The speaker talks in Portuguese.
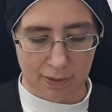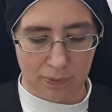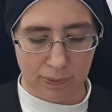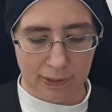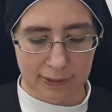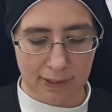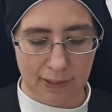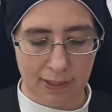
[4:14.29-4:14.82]

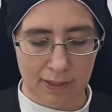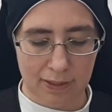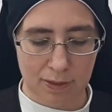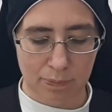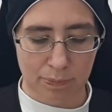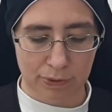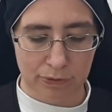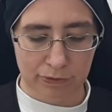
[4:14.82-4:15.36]
o
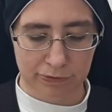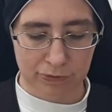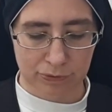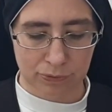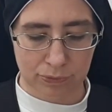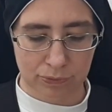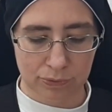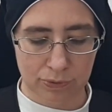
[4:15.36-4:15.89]
interesse pelo
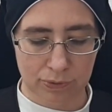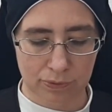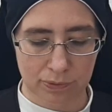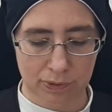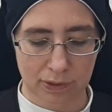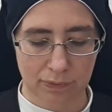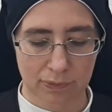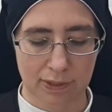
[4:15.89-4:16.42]

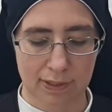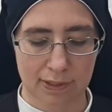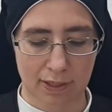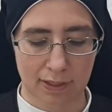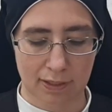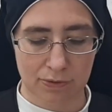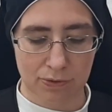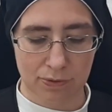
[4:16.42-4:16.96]
futuro e o
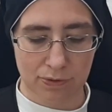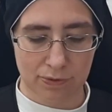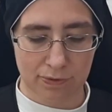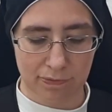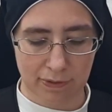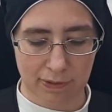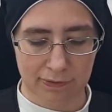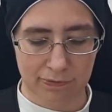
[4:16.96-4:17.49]
desejo de
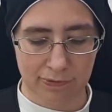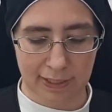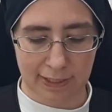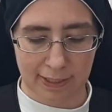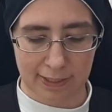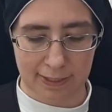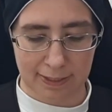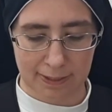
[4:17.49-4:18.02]
viver
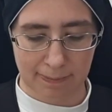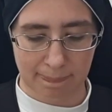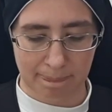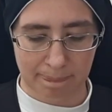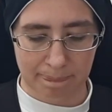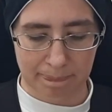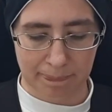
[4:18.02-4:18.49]
feliz.